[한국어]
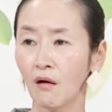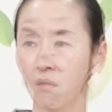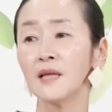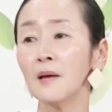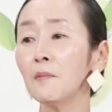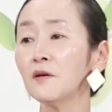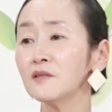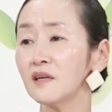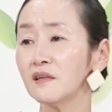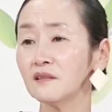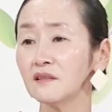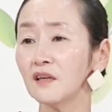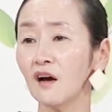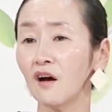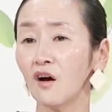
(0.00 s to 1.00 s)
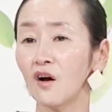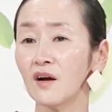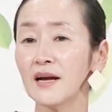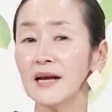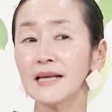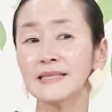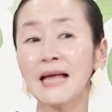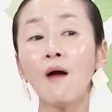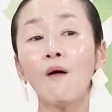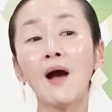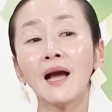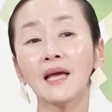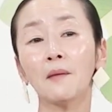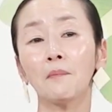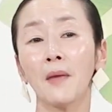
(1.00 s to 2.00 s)
세 번째는요,
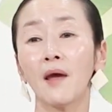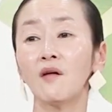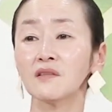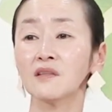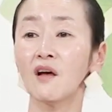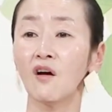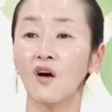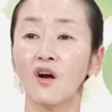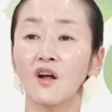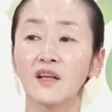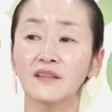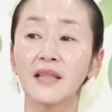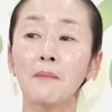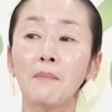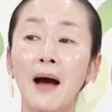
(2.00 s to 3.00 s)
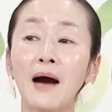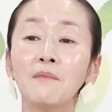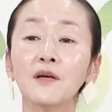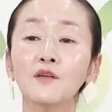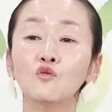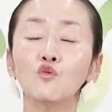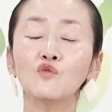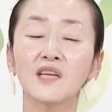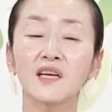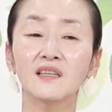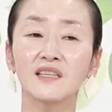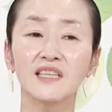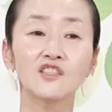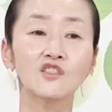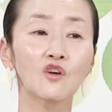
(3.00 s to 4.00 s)
상황에 매여서 내 마음의
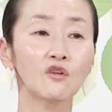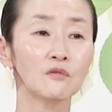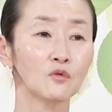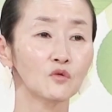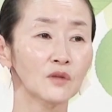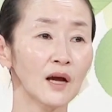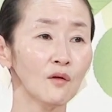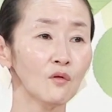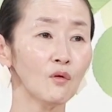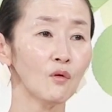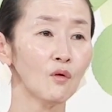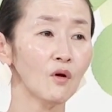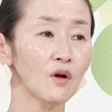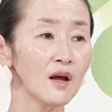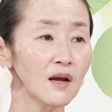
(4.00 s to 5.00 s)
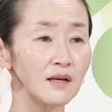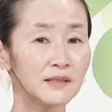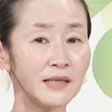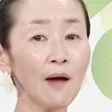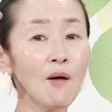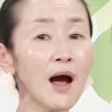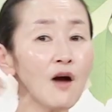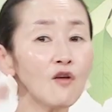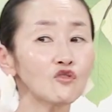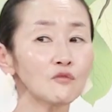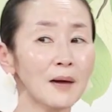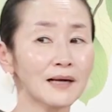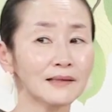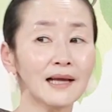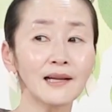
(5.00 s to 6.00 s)
존재를 인정을 못하고 상황으로
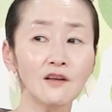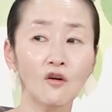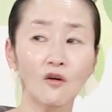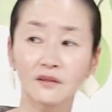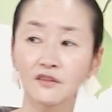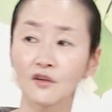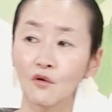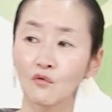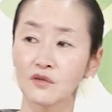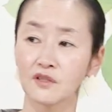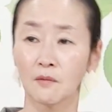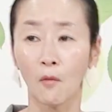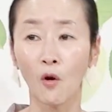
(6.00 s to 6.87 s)
막 딸려가는 경우 있어요.